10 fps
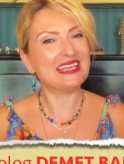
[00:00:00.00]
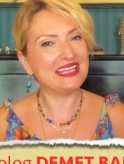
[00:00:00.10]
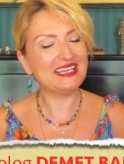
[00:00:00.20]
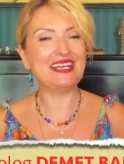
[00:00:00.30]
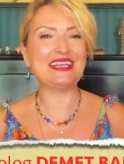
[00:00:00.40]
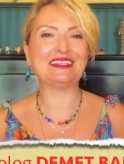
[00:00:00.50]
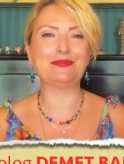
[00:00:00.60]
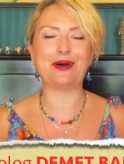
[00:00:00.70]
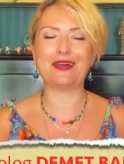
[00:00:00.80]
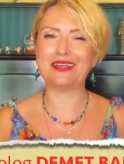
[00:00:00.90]
Genel
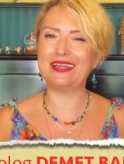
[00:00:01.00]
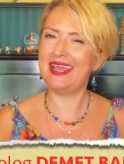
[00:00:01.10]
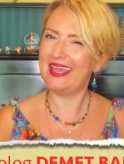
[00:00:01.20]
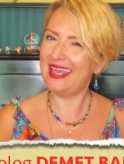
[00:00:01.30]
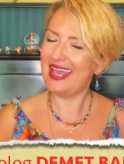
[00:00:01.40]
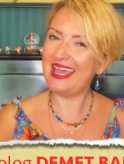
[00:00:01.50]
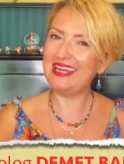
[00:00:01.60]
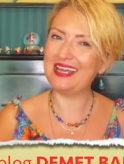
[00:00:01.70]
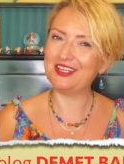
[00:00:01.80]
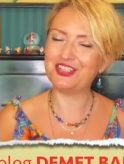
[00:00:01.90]
itibariyle
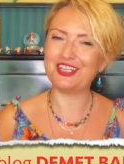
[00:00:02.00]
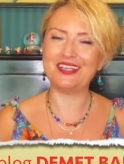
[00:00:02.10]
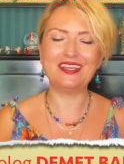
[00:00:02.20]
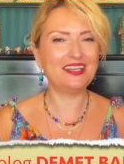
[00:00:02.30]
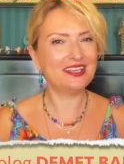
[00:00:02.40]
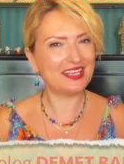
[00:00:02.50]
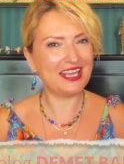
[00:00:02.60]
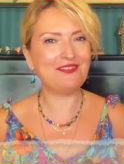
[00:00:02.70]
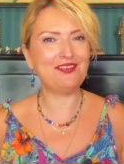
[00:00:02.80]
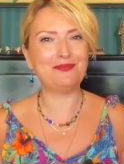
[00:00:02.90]
eğlenceli,
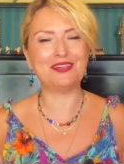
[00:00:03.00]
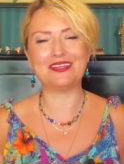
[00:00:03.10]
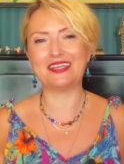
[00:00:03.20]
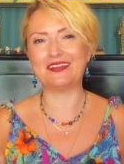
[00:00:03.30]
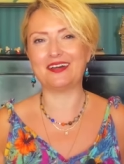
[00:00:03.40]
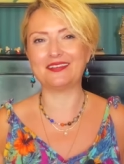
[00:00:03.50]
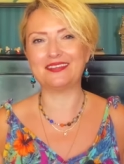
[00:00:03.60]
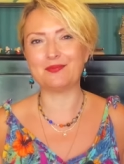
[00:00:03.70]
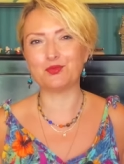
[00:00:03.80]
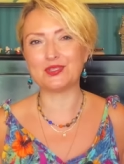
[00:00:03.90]
keyifli bir yeni ay
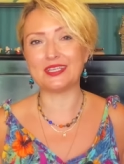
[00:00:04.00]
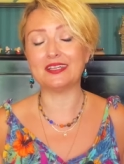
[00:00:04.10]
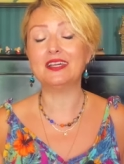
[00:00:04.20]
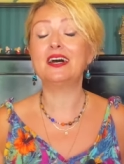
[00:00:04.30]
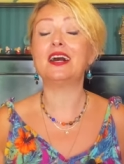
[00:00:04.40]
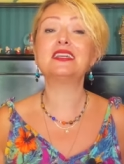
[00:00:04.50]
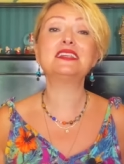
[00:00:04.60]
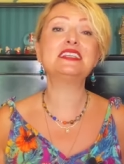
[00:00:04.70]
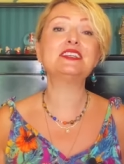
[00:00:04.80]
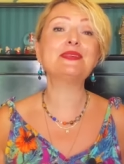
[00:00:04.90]
Temmuz ayı.
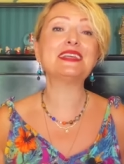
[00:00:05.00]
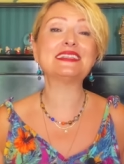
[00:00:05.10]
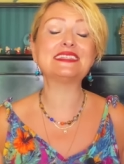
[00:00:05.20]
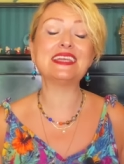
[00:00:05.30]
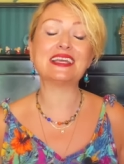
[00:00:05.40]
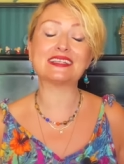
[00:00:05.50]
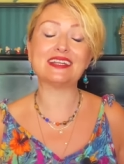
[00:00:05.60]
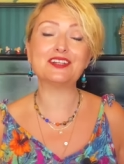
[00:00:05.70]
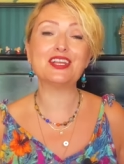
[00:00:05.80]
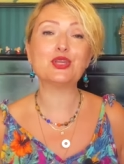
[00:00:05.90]
Ayın 22'sine
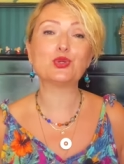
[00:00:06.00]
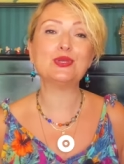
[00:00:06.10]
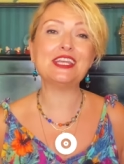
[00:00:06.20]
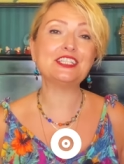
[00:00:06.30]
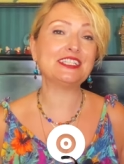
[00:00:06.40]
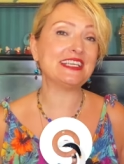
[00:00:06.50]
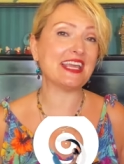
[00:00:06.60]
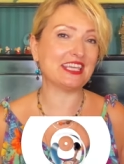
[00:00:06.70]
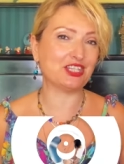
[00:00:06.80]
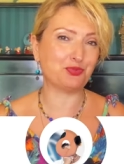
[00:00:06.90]
kadar Güneş
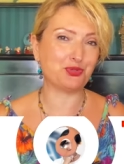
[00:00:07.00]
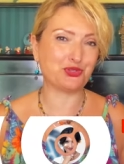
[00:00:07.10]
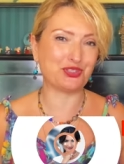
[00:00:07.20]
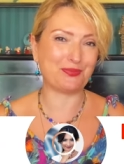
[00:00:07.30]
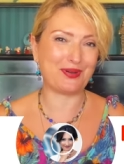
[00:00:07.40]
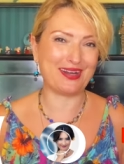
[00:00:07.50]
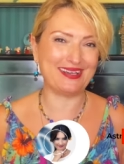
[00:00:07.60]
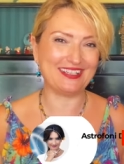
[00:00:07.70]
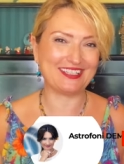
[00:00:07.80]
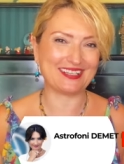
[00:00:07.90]
Yengeç burcunda
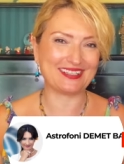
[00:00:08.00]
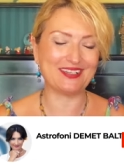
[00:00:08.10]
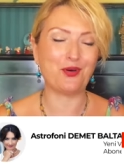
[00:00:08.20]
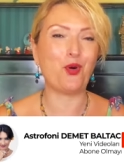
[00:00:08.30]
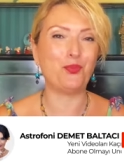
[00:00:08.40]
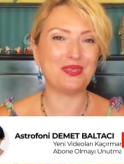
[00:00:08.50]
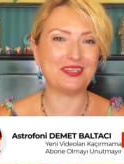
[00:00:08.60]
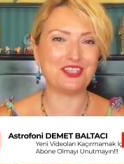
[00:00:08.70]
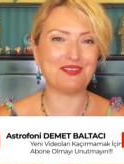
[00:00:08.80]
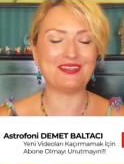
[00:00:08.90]
parlayacak.
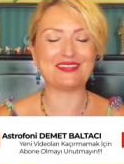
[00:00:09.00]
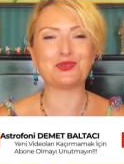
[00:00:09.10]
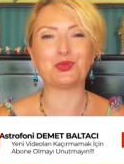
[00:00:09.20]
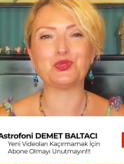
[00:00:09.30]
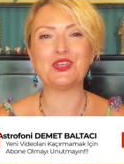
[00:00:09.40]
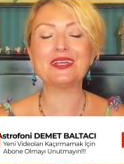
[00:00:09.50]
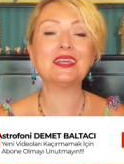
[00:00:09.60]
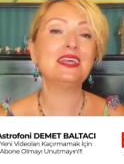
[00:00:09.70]
11. evinizde olacak